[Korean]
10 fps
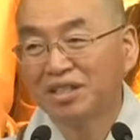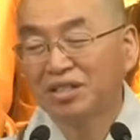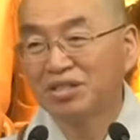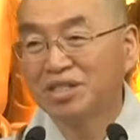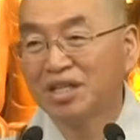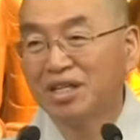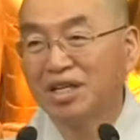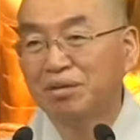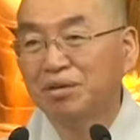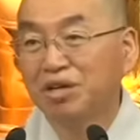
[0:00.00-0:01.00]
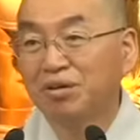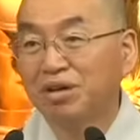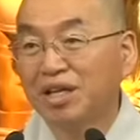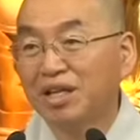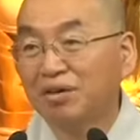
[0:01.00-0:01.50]
그리고 상대가 이미
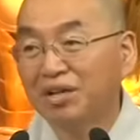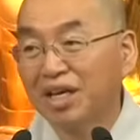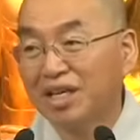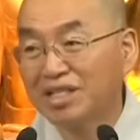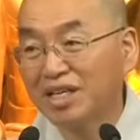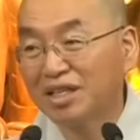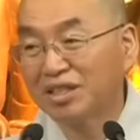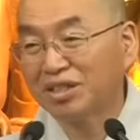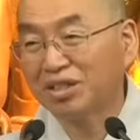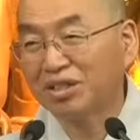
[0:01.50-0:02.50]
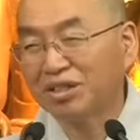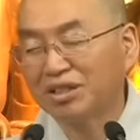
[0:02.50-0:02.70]
결혼했다고 얘기했잖아. 그죠?